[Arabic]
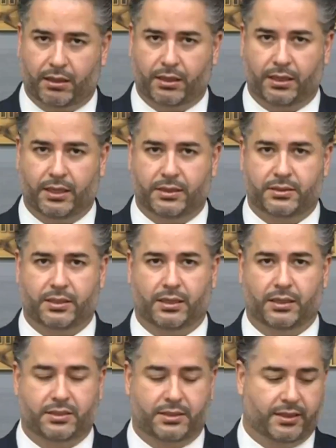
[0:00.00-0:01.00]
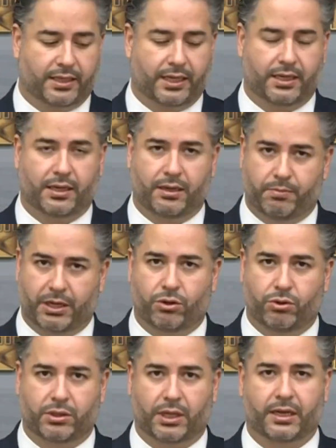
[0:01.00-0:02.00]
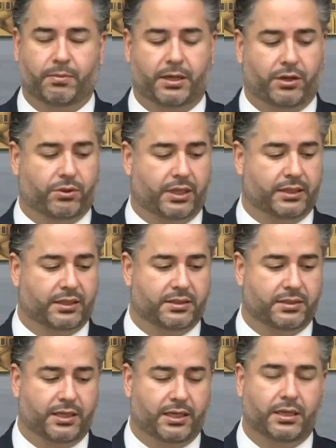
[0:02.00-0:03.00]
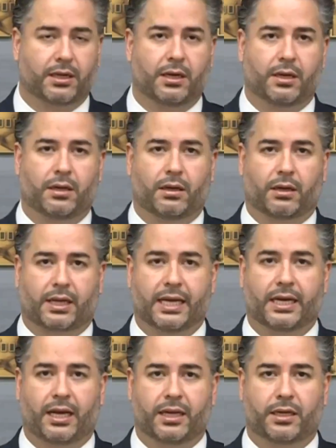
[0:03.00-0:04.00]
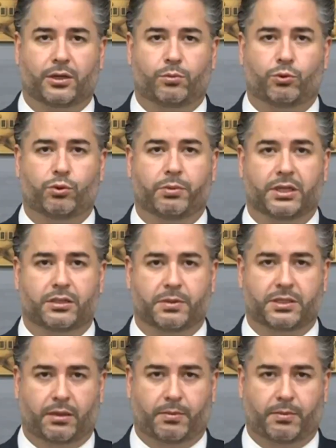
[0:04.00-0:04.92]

خلال السنتين اللي مرقوا تقريبا او ثلاث سنين كان عندنا نمو بنسبه